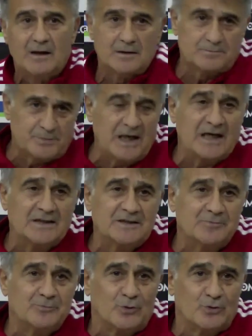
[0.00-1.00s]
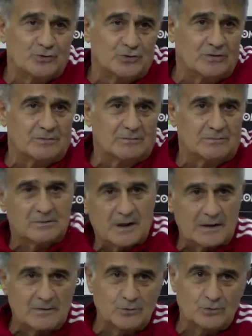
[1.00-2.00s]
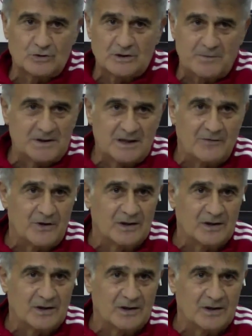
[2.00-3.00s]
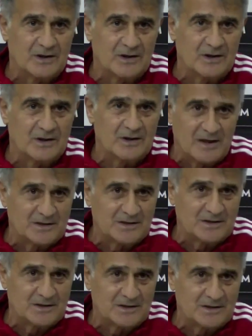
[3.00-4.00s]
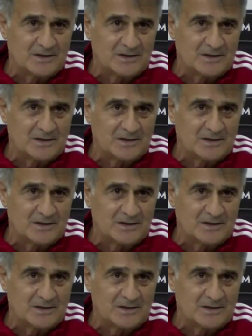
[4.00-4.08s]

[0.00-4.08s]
E, beğendiğim bir oyuncu, yani ucuza bedava gelirse ben alırım yani hiçbir şey,